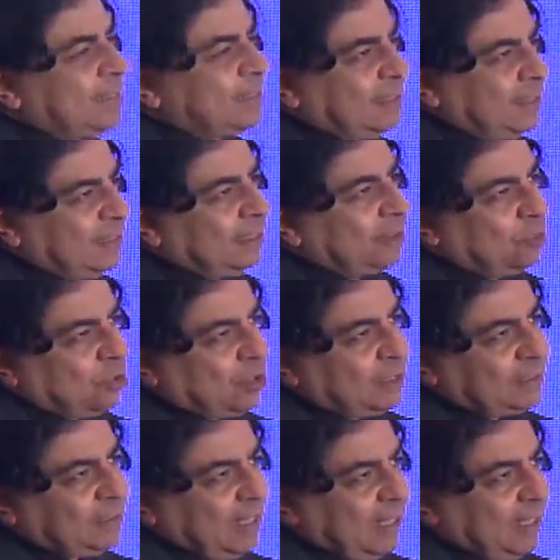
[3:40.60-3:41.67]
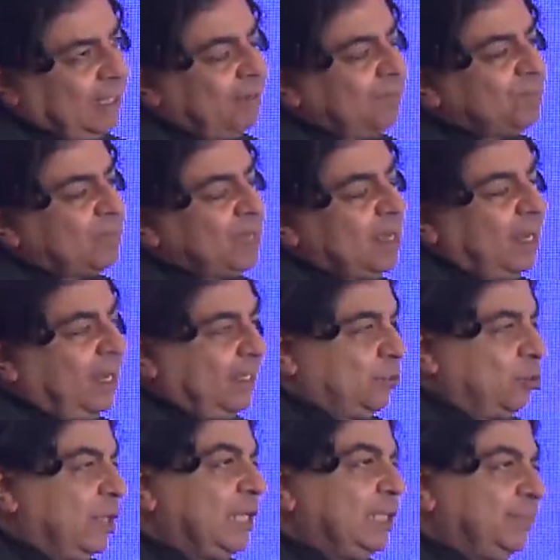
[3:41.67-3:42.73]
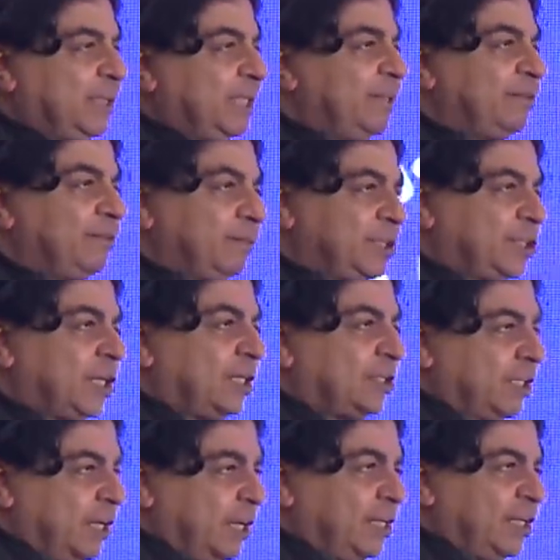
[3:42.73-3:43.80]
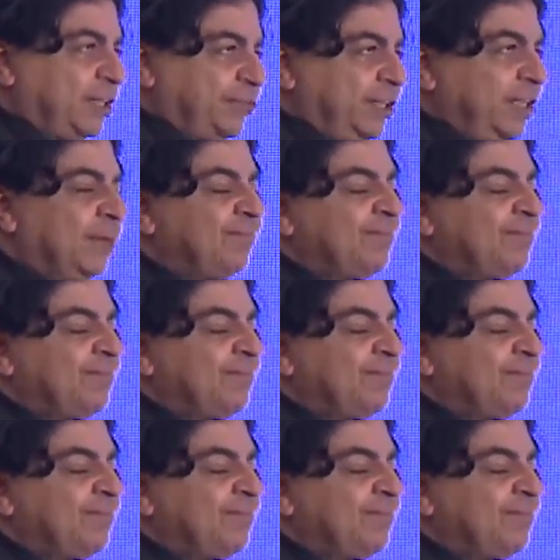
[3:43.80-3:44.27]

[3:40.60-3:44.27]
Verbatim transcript: استعداد وراثي أنا اتولد بيه مش هقدر أغير فيه